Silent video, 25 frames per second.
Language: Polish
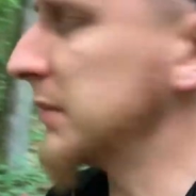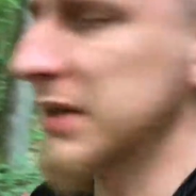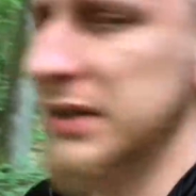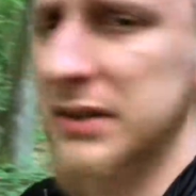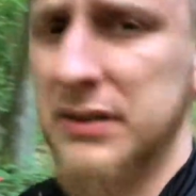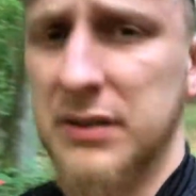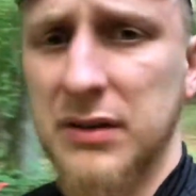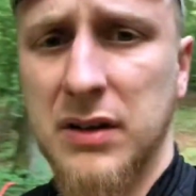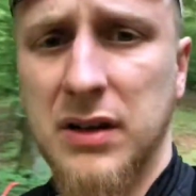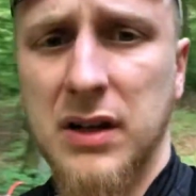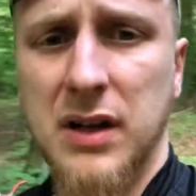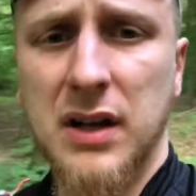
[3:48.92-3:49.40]
mnie
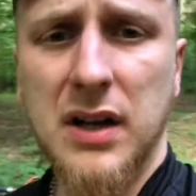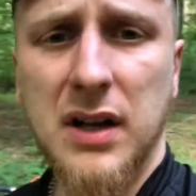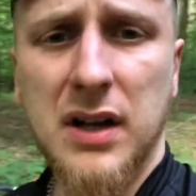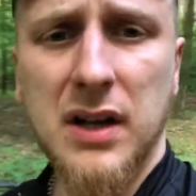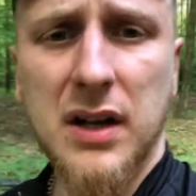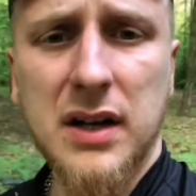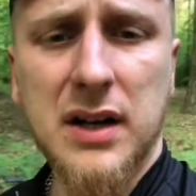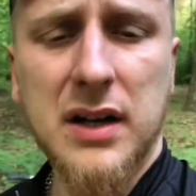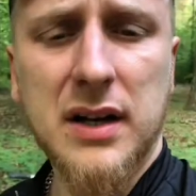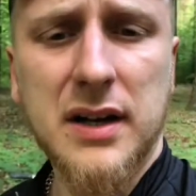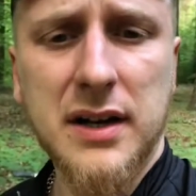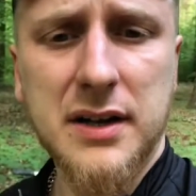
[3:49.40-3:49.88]
to.
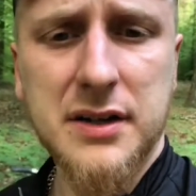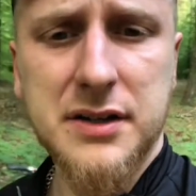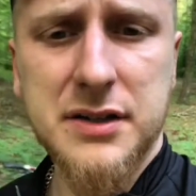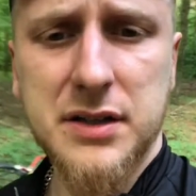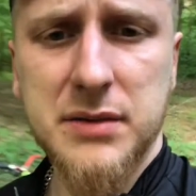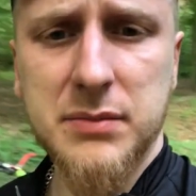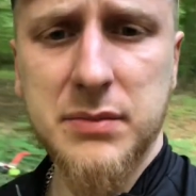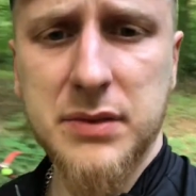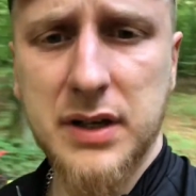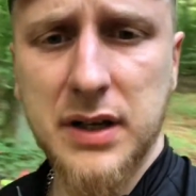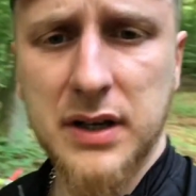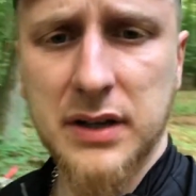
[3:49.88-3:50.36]

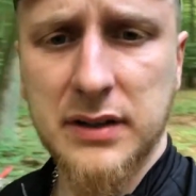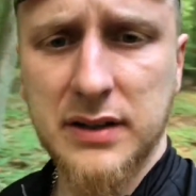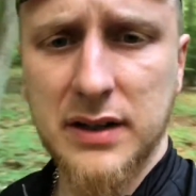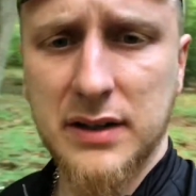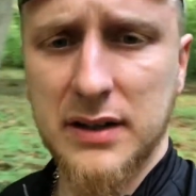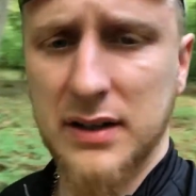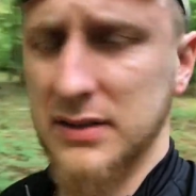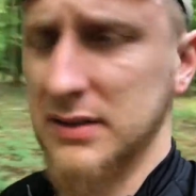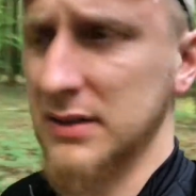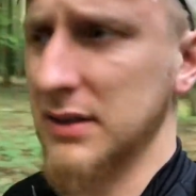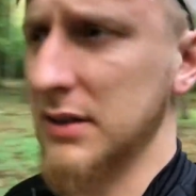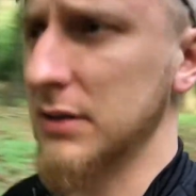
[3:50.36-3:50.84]
Kręci mnie ta
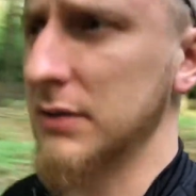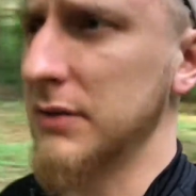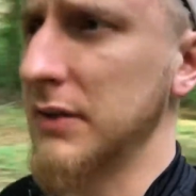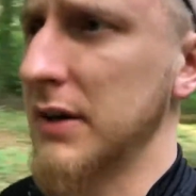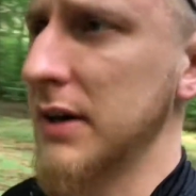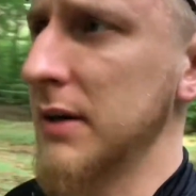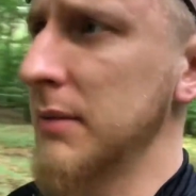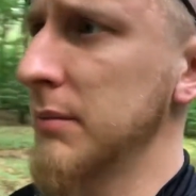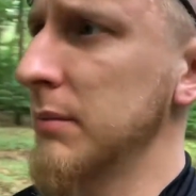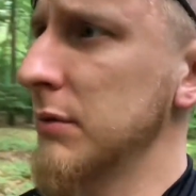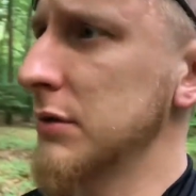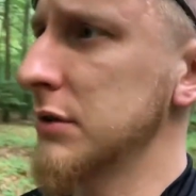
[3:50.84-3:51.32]
jazda
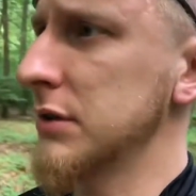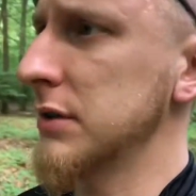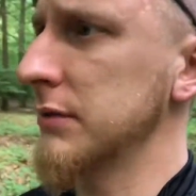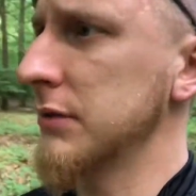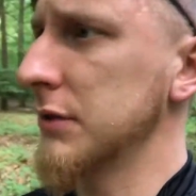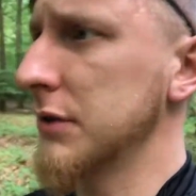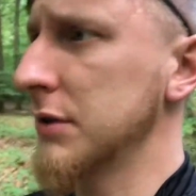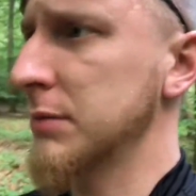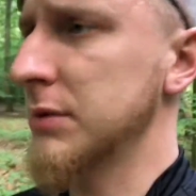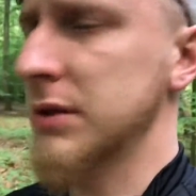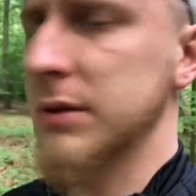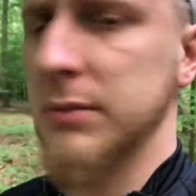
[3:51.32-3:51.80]
rowerem,
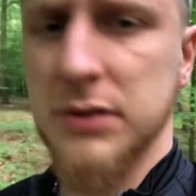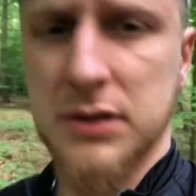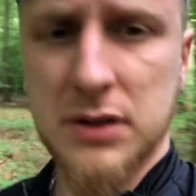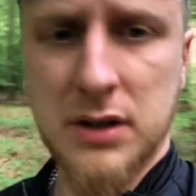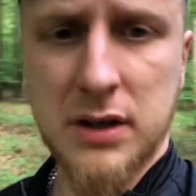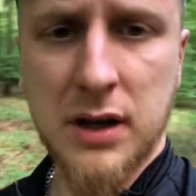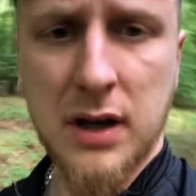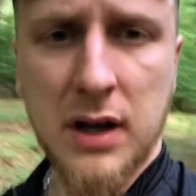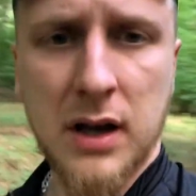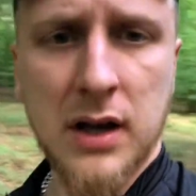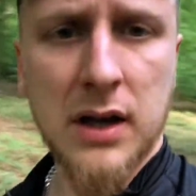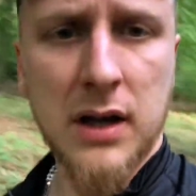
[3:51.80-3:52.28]
możliwość
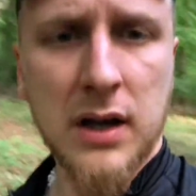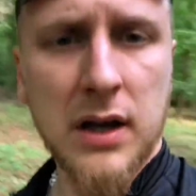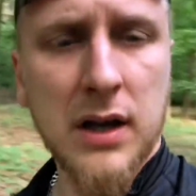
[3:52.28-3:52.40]
przemierzania